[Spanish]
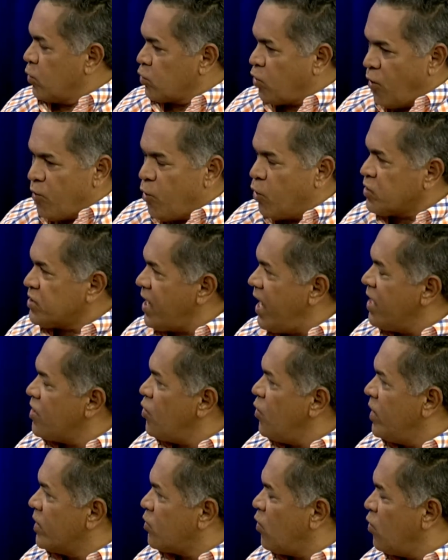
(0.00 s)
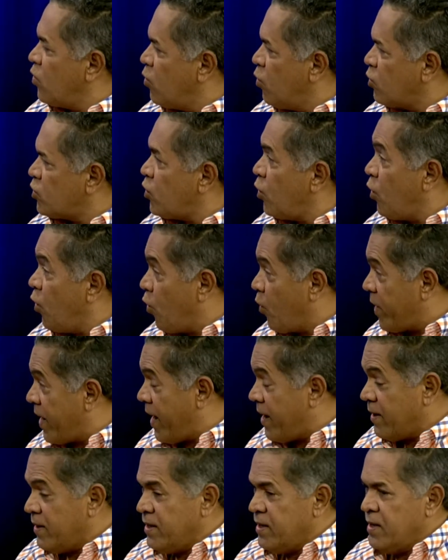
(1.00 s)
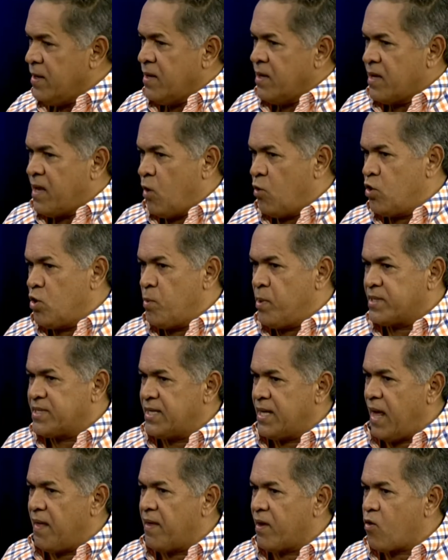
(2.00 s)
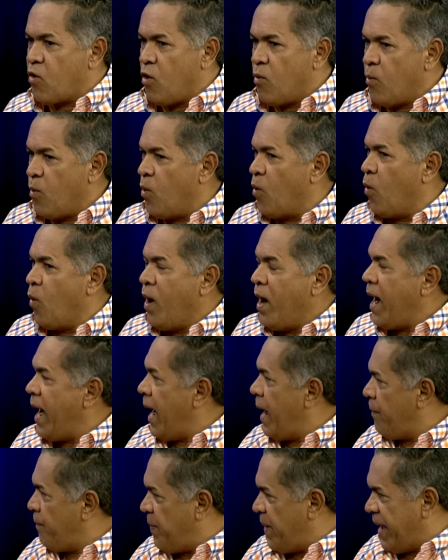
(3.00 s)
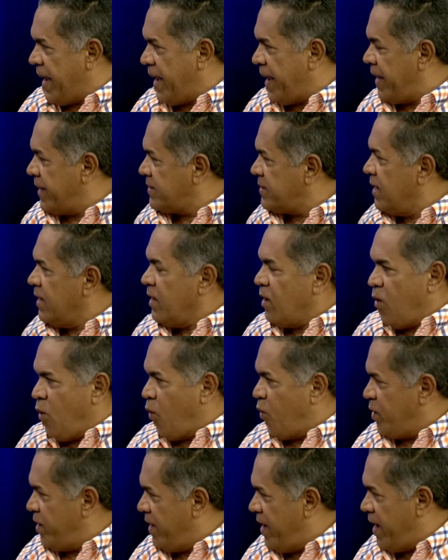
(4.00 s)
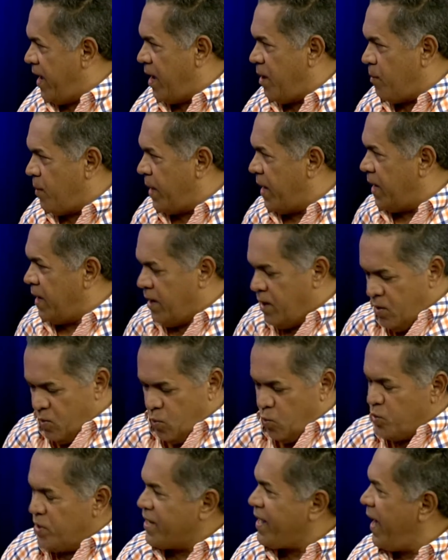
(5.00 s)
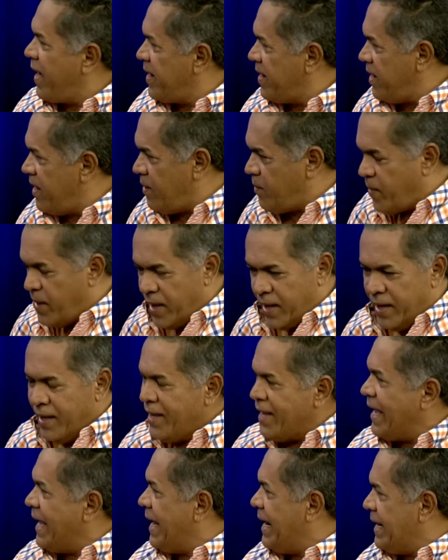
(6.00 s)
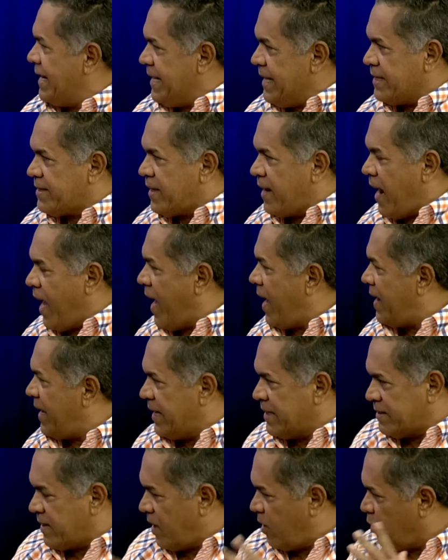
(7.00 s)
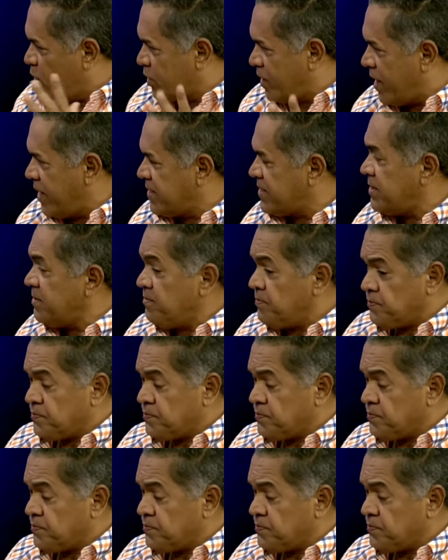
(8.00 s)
Todos los años el concurso logra que universidades como APET, OIM, Unicaribe, el ITLA, entre otras,